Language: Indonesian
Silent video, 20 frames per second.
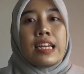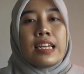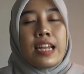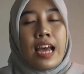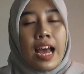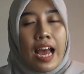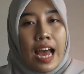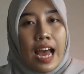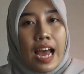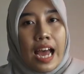
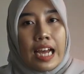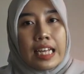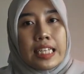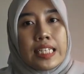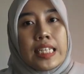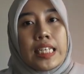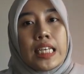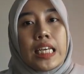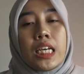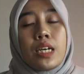Nah,
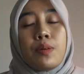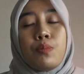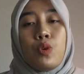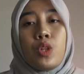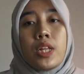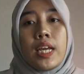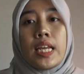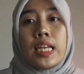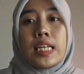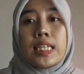Ciki
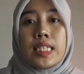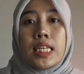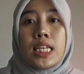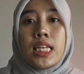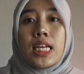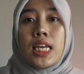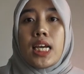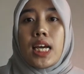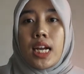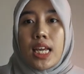Ngebul ini
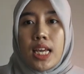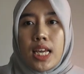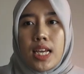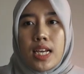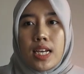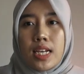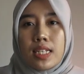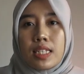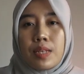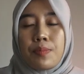
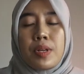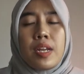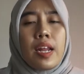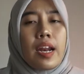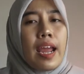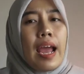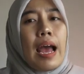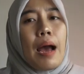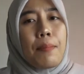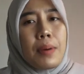sendiri
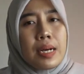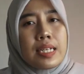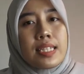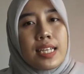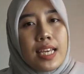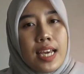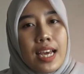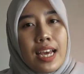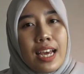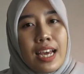sebenarnya apa
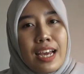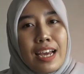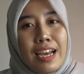sih?